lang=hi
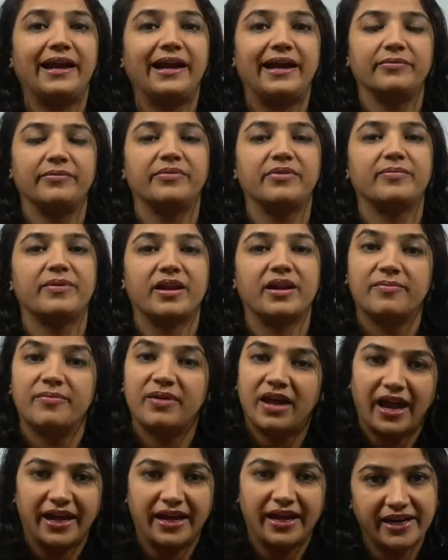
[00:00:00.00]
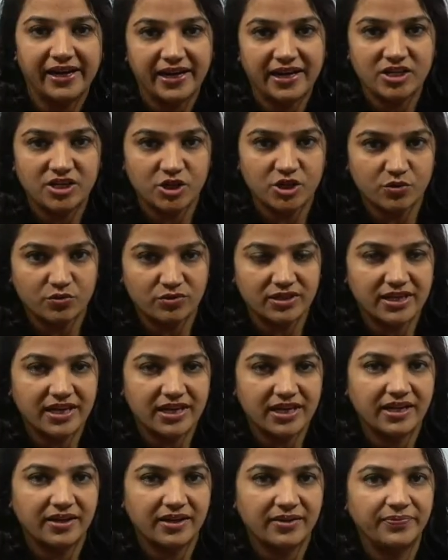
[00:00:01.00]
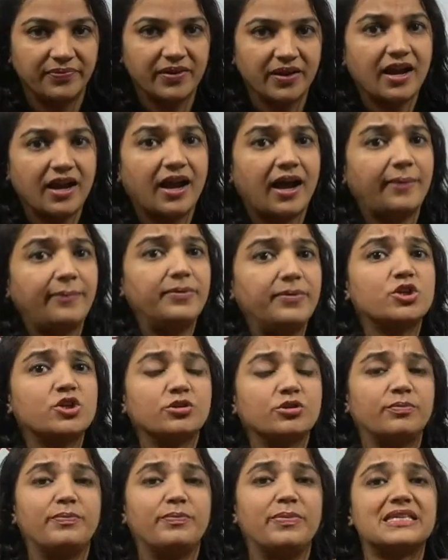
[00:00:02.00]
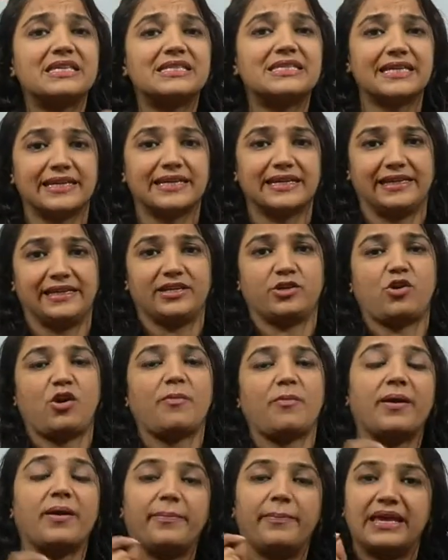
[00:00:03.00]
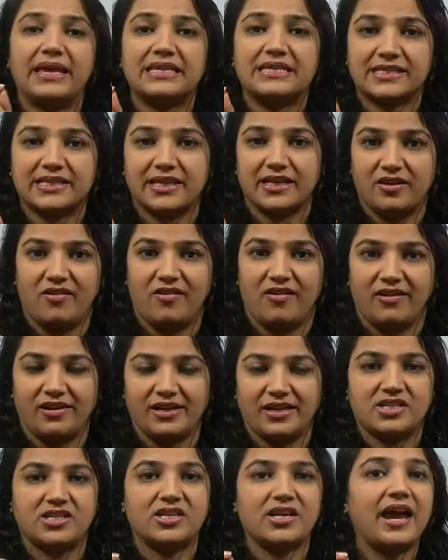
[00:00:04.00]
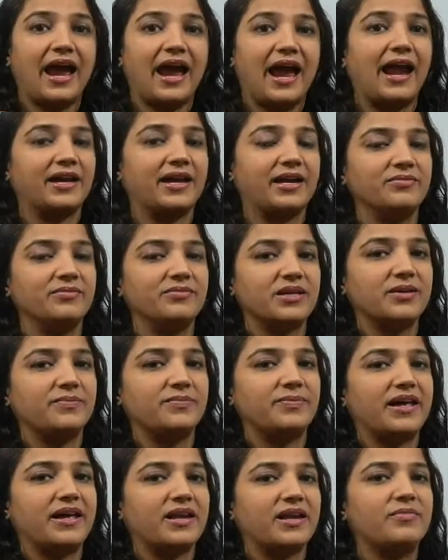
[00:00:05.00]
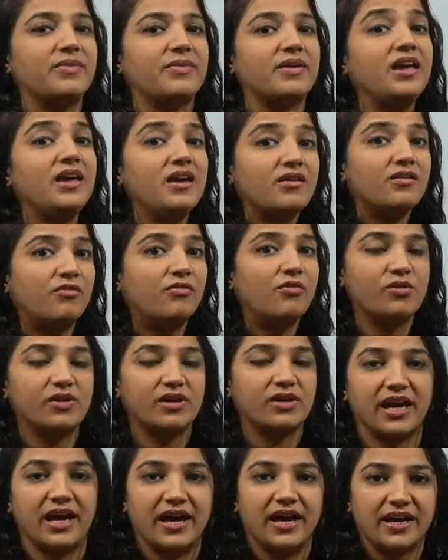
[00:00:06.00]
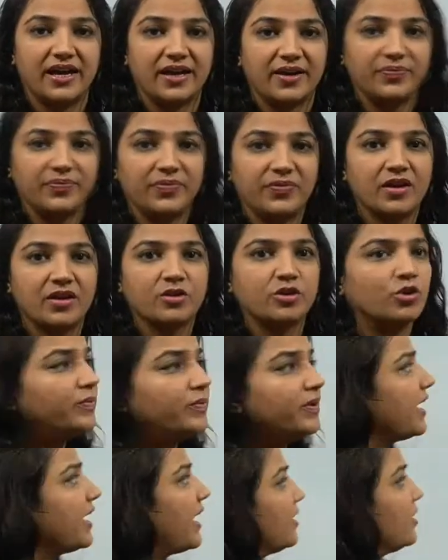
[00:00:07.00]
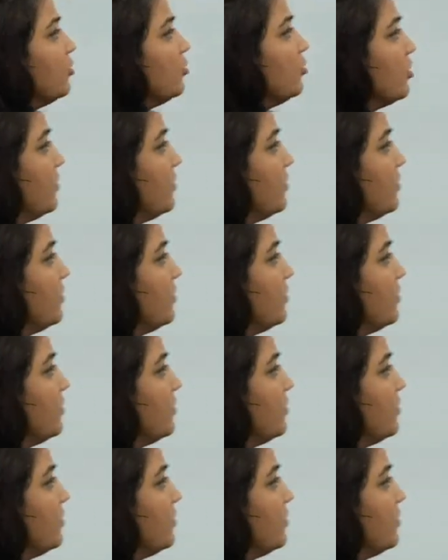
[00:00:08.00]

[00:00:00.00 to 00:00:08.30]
ने एटम के बारे में आइडिया जरूर दिया था अब बच्चों बेसिकली जो आपका बेसिक नॉलेज है एटम के बारे में वो क्या है तो मैं कह